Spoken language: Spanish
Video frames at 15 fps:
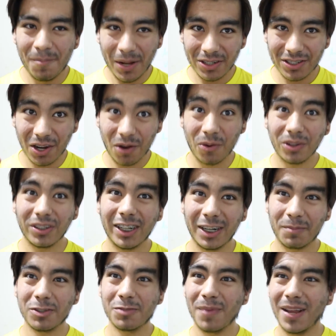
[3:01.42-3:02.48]
Pero seguro
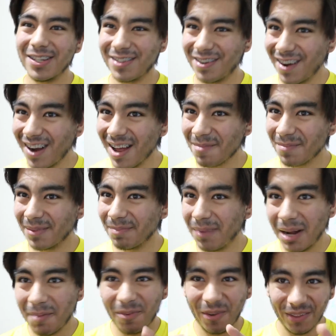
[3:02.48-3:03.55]
tenemos más RAM
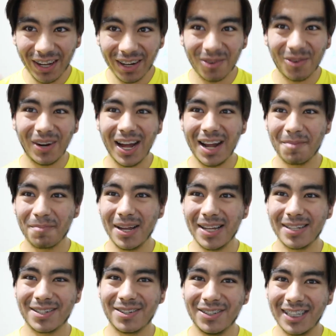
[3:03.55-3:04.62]
para poder jugar
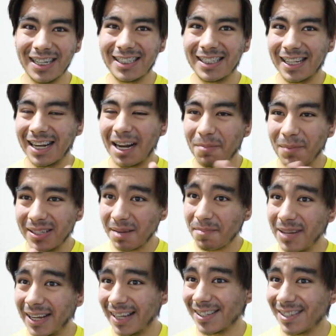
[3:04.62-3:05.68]
más cosas y tener más
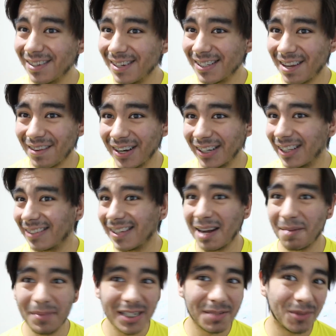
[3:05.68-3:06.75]
aplicaciones abiertas
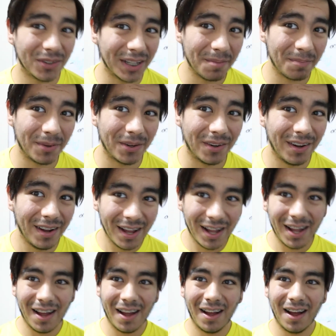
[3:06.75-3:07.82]
al mismo tiempo.
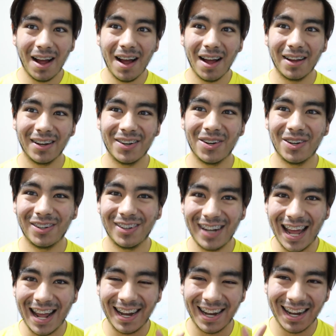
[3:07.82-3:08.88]
Ah, no,
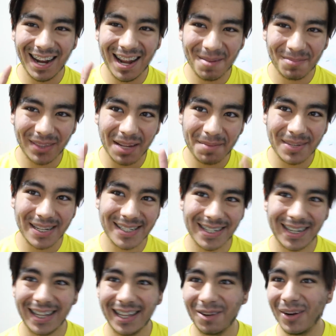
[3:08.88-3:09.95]
la RAM también
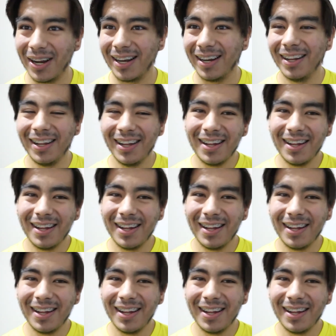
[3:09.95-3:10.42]
se queda igual.